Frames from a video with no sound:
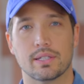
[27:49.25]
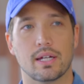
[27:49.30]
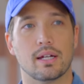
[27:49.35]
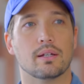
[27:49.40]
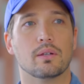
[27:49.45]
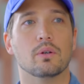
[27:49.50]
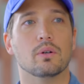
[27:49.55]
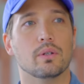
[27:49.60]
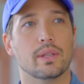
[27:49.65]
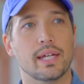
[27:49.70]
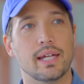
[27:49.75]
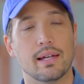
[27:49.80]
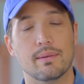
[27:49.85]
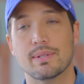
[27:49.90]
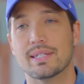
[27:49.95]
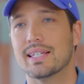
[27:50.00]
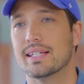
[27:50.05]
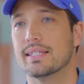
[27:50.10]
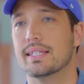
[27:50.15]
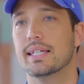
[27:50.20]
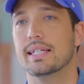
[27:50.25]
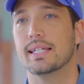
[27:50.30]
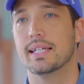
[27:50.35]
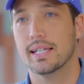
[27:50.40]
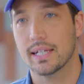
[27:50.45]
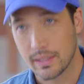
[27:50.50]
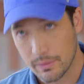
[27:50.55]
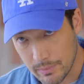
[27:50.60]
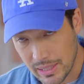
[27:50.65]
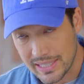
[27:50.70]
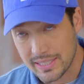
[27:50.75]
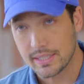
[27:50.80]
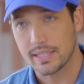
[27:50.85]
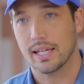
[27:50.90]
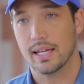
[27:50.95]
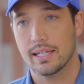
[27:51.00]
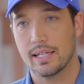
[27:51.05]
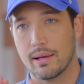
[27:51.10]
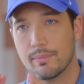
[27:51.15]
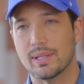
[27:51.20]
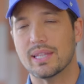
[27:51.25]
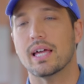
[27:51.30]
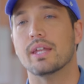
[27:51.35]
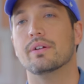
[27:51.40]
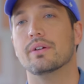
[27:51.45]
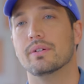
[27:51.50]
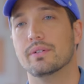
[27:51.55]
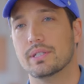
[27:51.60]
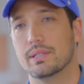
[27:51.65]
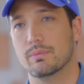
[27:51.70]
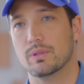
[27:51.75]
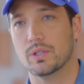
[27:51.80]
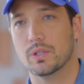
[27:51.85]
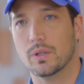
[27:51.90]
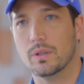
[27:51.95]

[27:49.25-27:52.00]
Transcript: じゃあ今日で辞めさせていただきますって辞めたのよ、事務